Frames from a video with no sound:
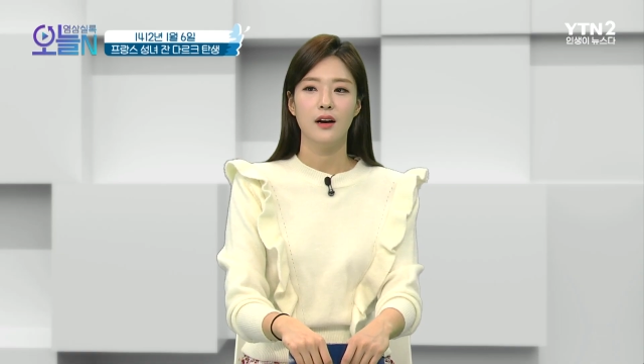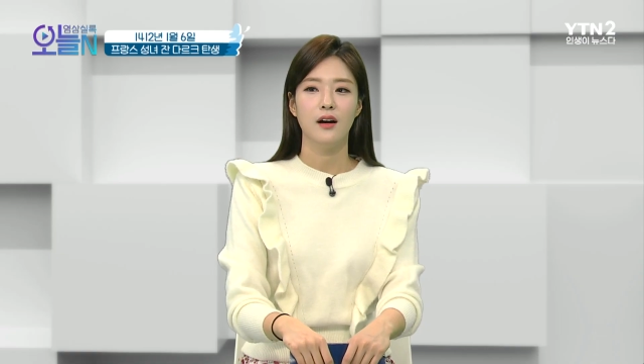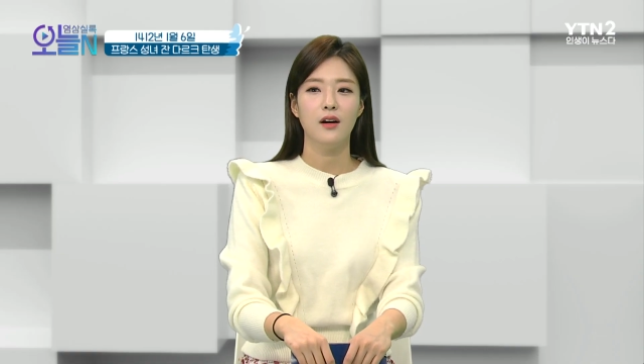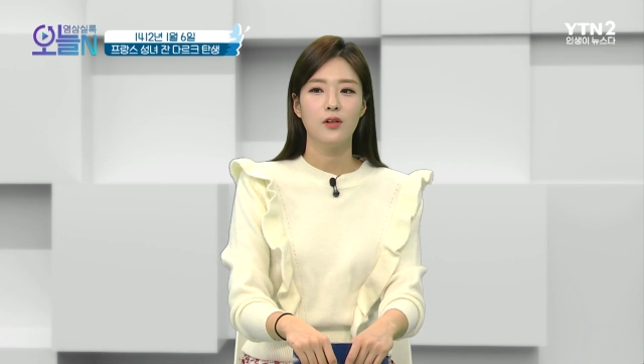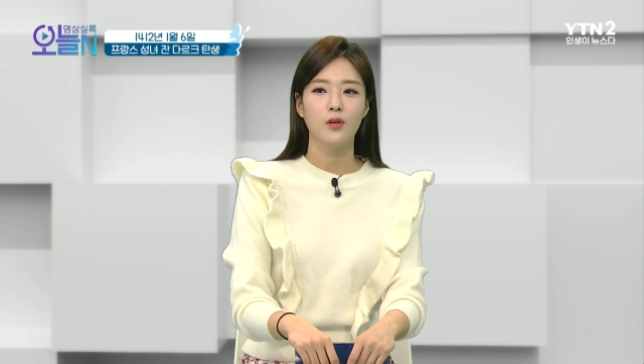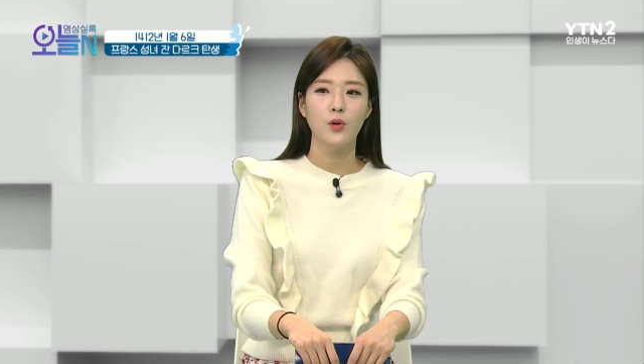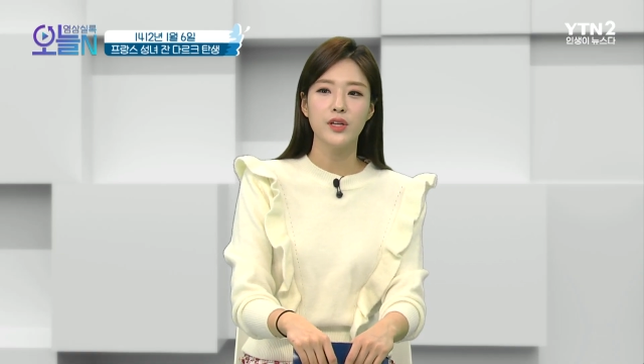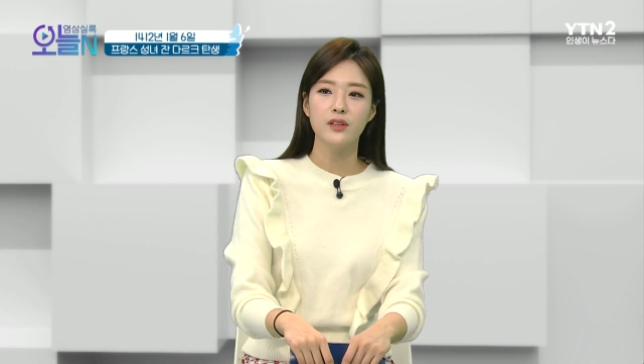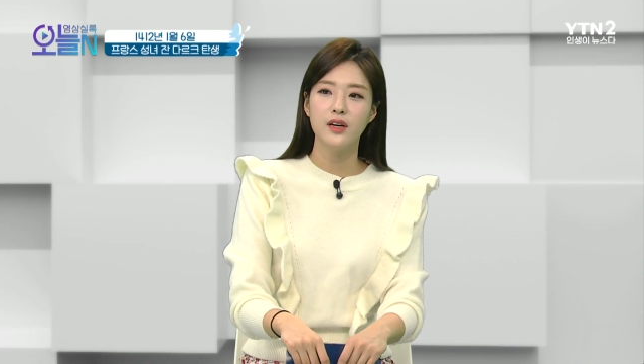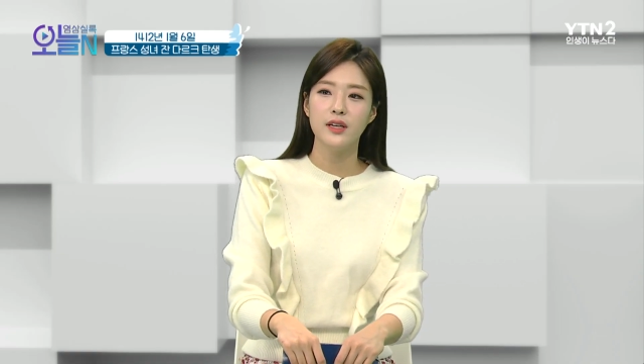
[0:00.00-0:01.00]
아,
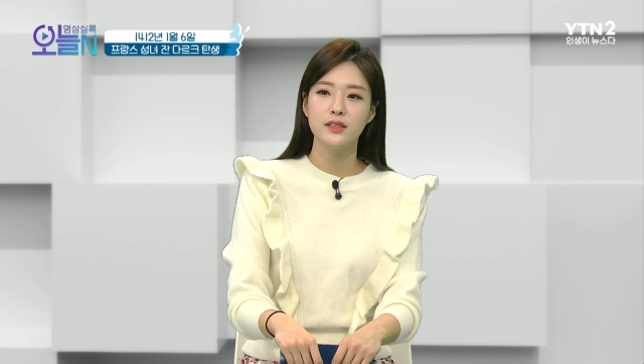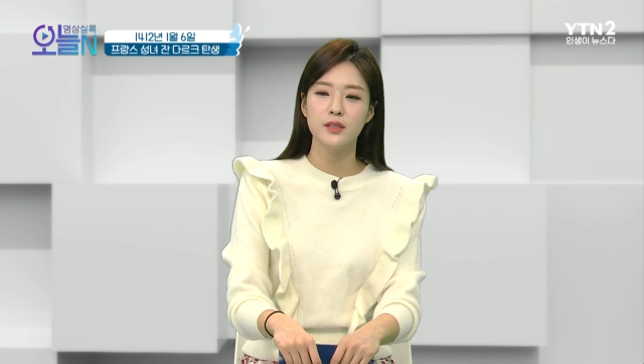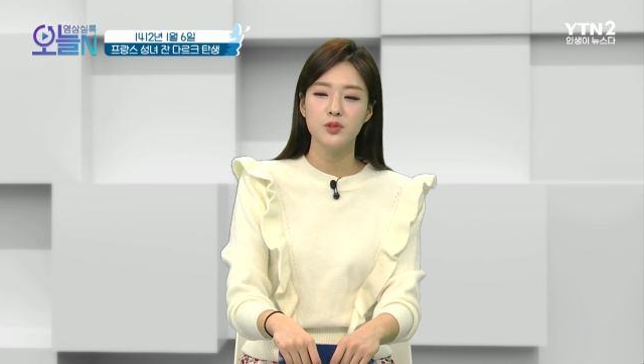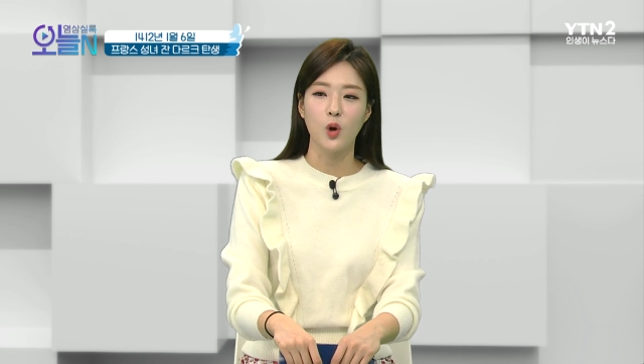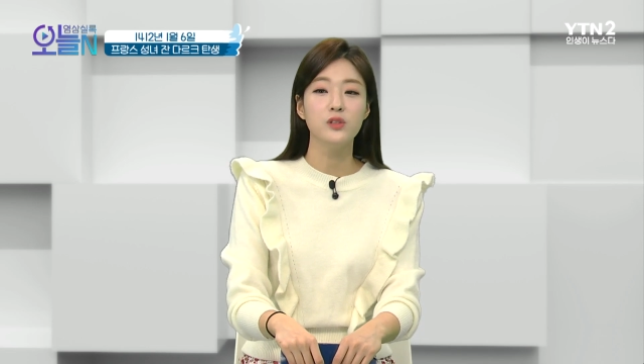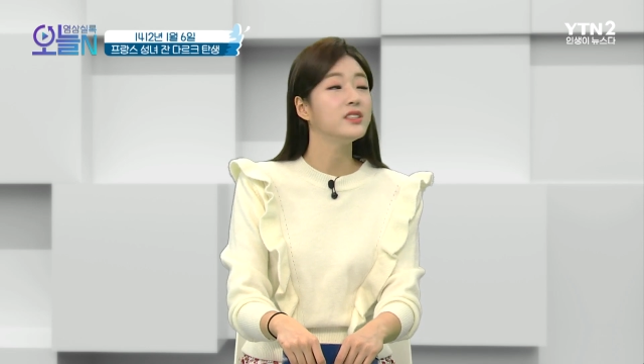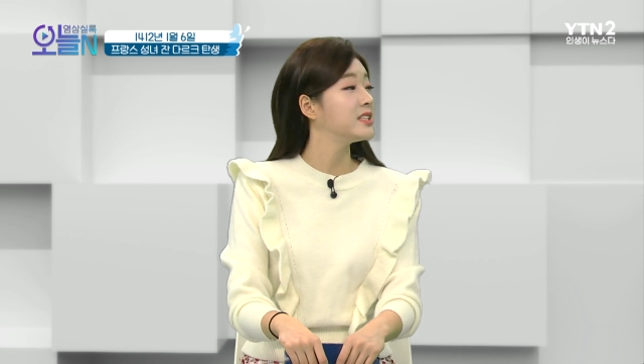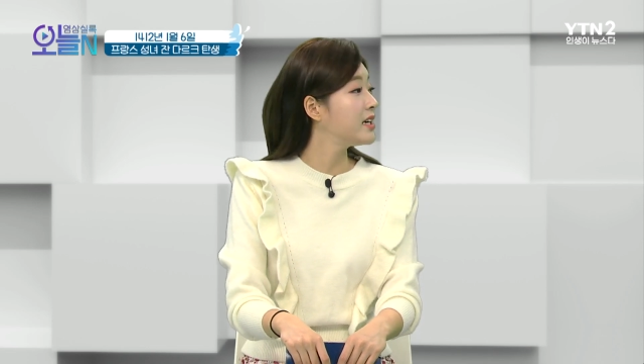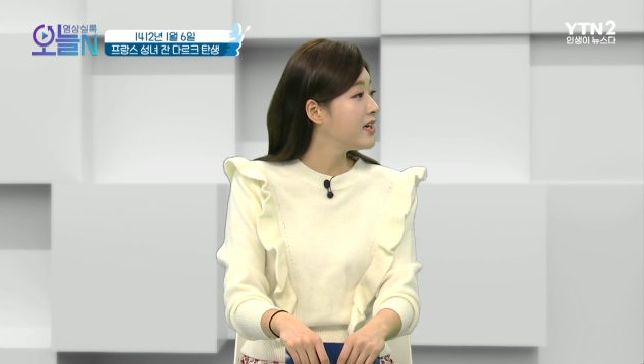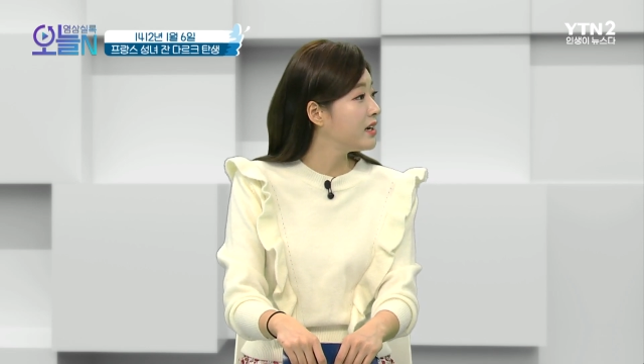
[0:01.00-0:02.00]
어린 나이에 참
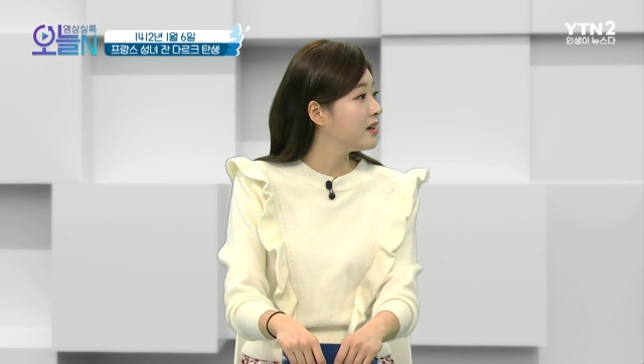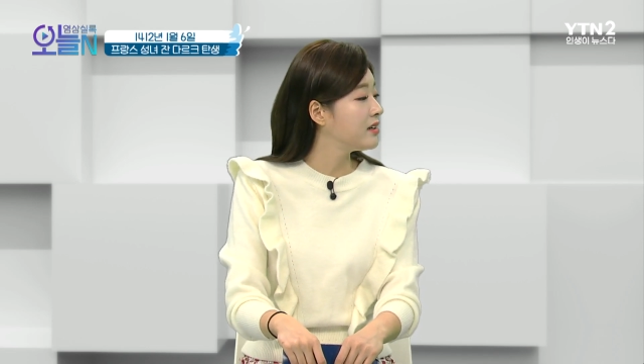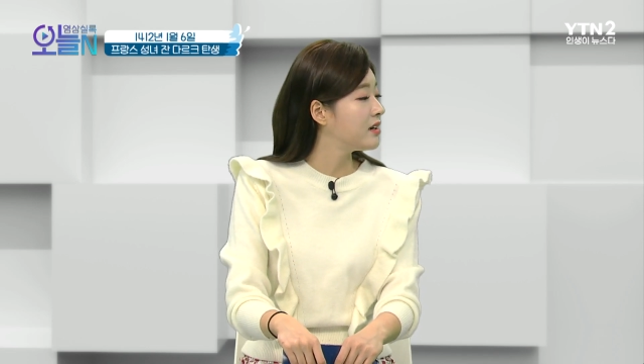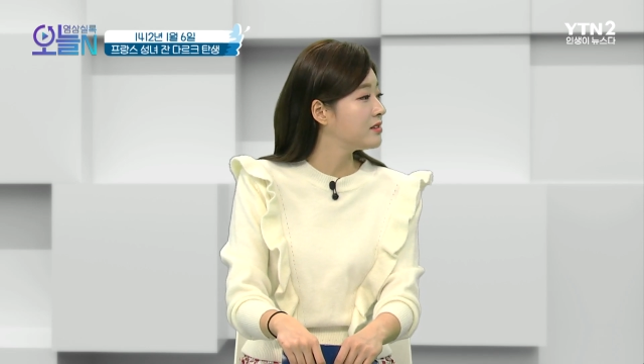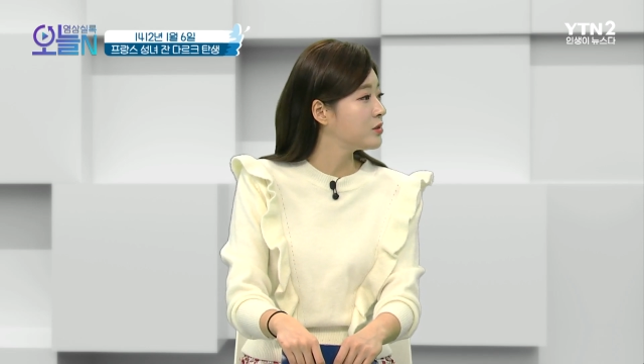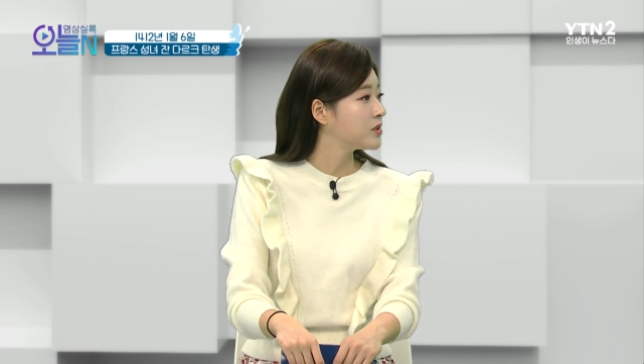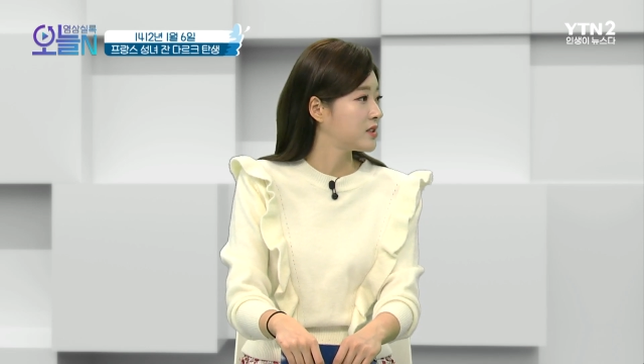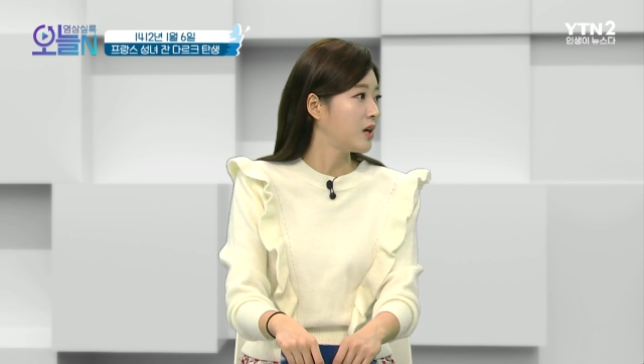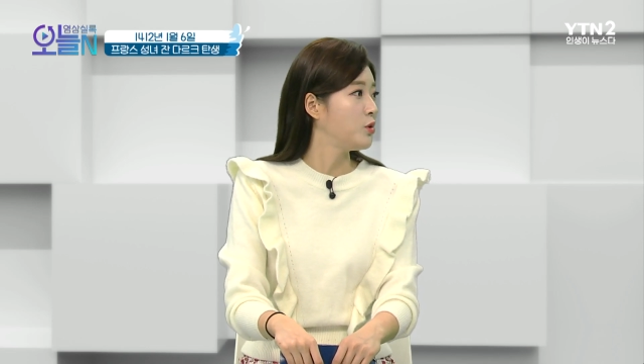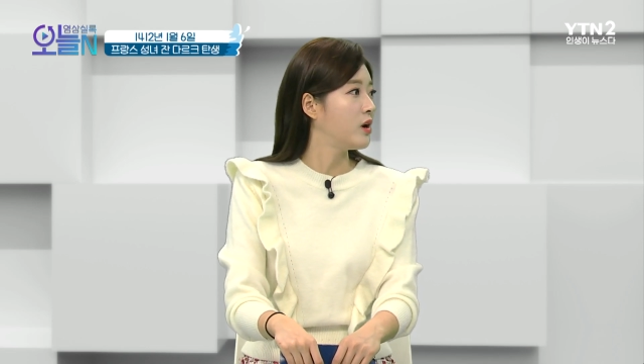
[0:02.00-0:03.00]
전쟁이라는 것에
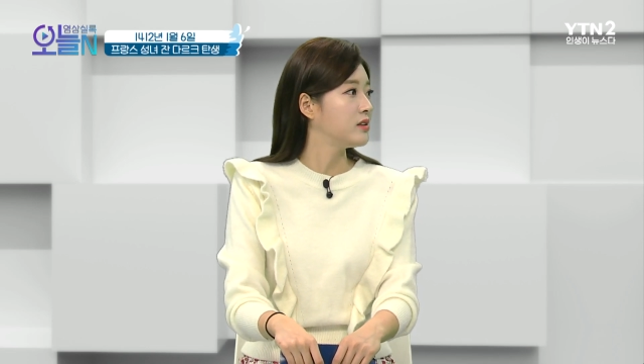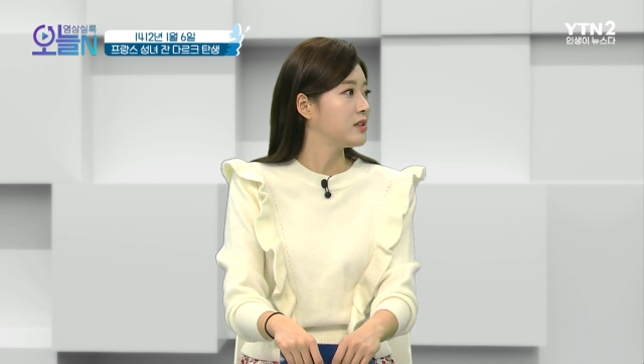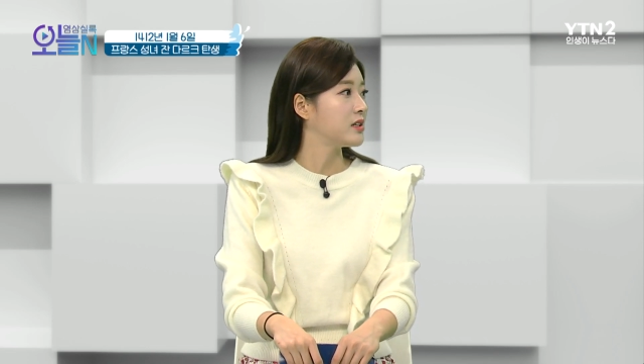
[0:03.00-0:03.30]
참여하는